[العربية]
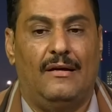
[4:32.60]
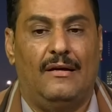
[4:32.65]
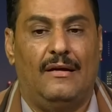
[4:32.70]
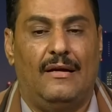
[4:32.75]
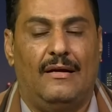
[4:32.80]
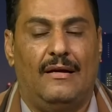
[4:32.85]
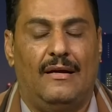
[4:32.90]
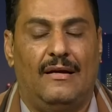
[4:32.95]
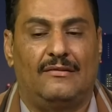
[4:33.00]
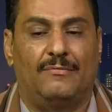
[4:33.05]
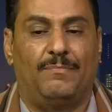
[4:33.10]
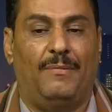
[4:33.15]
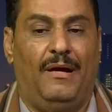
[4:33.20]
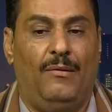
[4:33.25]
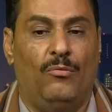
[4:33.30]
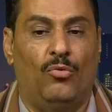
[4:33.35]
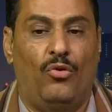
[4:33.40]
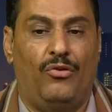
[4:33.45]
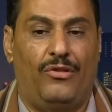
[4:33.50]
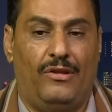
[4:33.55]
أصبح
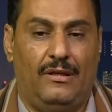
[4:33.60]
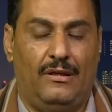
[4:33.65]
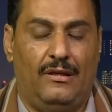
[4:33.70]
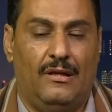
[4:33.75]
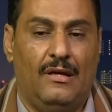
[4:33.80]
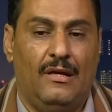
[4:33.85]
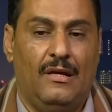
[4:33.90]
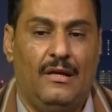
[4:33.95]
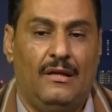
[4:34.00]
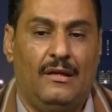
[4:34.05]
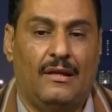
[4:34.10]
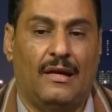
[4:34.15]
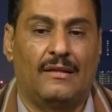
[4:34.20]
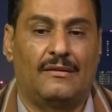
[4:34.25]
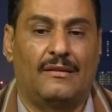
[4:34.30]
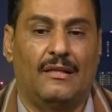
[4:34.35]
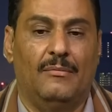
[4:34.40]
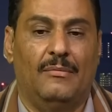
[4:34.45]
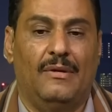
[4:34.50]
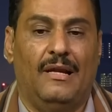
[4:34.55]
مؤذي لخط
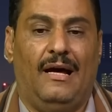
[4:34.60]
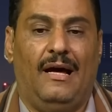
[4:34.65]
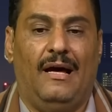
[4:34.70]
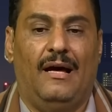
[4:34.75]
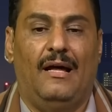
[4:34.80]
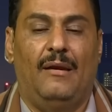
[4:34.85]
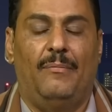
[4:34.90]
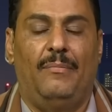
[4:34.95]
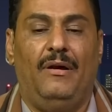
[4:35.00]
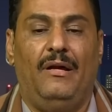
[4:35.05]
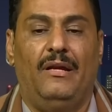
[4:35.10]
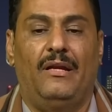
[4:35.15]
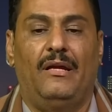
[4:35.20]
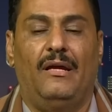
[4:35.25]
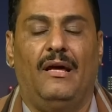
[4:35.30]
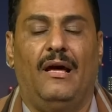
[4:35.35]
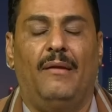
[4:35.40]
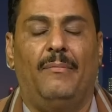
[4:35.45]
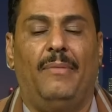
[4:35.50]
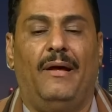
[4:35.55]
الملاحة
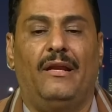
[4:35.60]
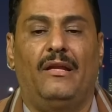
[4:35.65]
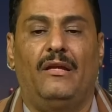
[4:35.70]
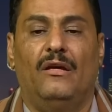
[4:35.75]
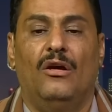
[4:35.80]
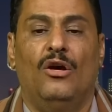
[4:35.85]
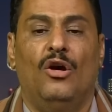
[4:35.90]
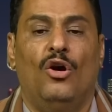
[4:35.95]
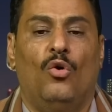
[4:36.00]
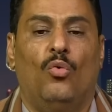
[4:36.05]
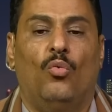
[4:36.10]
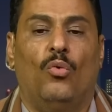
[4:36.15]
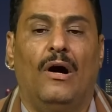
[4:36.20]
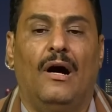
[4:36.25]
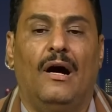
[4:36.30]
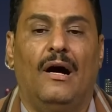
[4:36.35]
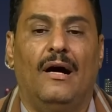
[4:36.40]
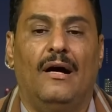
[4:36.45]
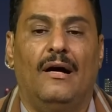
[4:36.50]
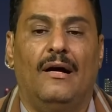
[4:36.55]
البحري البحري
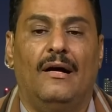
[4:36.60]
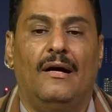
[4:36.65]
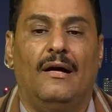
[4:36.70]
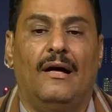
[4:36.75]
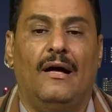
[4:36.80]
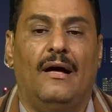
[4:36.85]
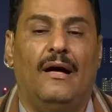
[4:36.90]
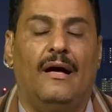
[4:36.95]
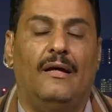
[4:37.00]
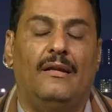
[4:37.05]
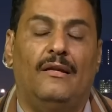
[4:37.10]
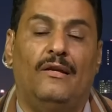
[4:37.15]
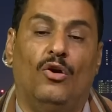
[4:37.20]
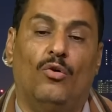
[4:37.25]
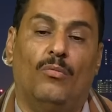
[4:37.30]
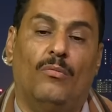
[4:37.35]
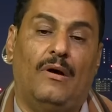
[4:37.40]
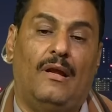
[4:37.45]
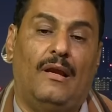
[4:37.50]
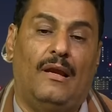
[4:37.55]

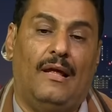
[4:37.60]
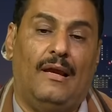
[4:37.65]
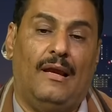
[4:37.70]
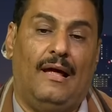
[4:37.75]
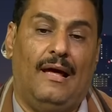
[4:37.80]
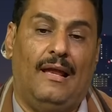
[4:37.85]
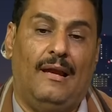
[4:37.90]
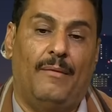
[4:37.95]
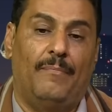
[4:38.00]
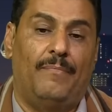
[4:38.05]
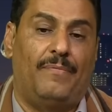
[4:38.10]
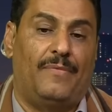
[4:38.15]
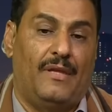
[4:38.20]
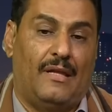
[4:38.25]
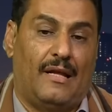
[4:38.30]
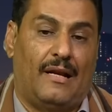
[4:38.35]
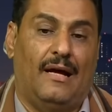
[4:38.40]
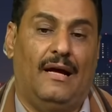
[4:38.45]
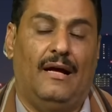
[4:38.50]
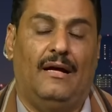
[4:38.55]
واليوم العالم
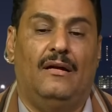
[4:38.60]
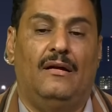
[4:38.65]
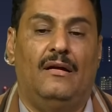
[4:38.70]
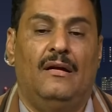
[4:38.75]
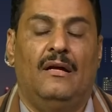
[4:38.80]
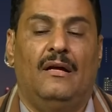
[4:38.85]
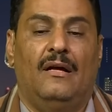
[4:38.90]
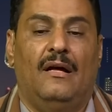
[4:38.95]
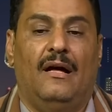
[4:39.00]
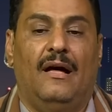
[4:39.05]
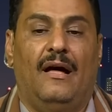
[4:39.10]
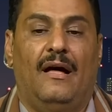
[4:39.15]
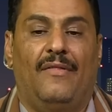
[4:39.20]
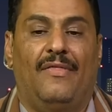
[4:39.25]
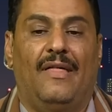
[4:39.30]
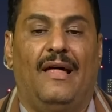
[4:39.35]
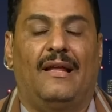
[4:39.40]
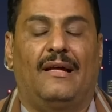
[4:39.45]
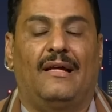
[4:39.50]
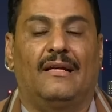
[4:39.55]
يرى آه،
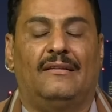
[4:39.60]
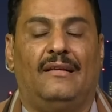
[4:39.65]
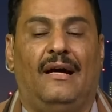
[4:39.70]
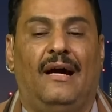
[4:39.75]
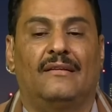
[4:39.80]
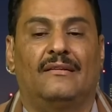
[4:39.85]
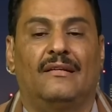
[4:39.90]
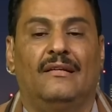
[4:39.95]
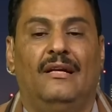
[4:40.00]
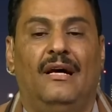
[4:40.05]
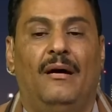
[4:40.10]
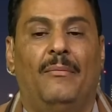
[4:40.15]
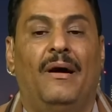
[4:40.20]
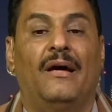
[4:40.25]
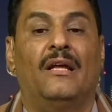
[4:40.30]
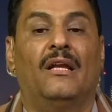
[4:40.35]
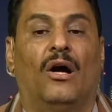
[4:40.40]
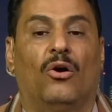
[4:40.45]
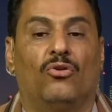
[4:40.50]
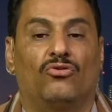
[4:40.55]
ذلك التعاطي نعم
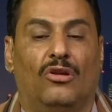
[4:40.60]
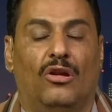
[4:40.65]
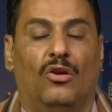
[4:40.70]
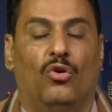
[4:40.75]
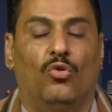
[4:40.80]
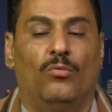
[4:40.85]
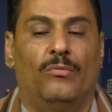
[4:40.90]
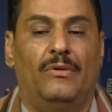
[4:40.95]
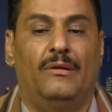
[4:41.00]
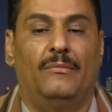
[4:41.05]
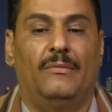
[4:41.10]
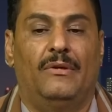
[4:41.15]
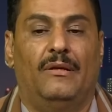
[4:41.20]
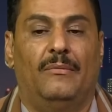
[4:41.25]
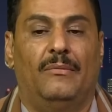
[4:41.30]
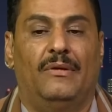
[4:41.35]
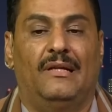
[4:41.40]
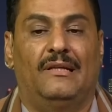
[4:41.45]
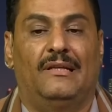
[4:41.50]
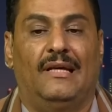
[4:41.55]
أين أوصله من, من,
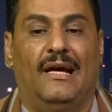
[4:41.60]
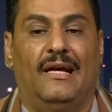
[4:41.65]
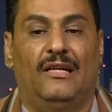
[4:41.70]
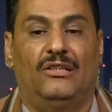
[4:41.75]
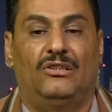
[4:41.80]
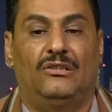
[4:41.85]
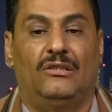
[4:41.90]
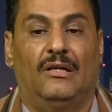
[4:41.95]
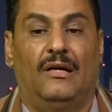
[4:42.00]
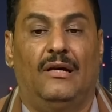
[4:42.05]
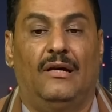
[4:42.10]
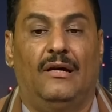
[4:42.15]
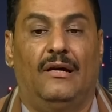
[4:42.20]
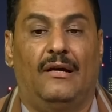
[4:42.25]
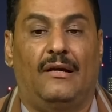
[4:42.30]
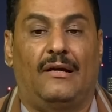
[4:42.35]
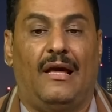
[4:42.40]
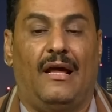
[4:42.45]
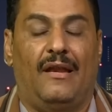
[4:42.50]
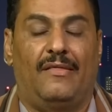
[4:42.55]
من نتائج آه،
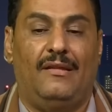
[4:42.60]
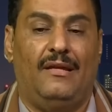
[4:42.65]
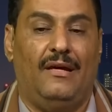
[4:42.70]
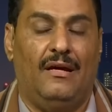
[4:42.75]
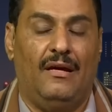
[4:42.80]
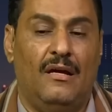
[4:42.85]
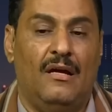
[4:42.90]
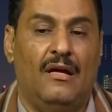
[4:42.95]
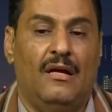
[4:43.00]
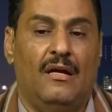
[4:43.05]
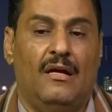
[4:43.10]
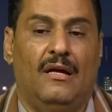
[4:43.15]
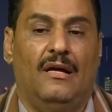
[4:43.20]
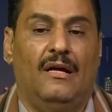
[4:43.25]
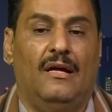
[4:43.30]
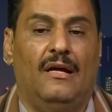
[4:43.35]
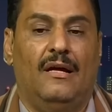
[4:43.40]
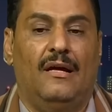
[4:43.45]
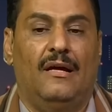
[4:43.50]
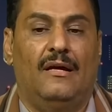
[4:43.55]
كارثية
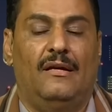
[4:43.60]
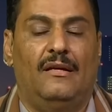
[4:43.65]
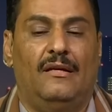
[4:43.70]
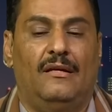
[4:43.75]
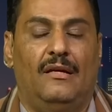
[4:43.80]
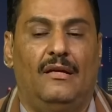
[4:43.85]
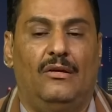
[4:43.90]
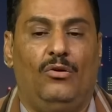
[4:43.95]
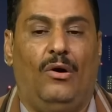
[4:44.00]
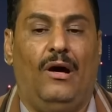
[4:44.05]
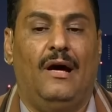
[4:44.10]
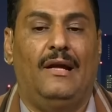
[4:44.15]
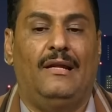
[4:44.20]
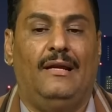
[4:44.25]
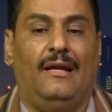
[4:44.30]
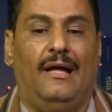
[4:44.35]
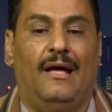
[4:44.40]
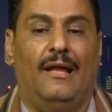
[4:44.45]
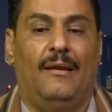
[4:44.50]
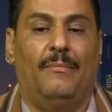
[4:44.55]
آه، يعاني
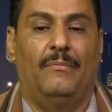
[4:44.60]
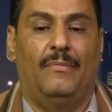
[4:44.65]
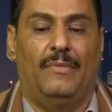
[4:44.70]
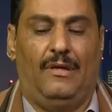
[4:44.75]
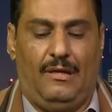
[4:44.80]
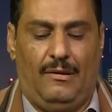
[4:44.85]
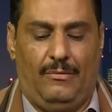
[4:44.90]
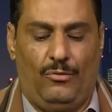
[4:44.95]
العالم منه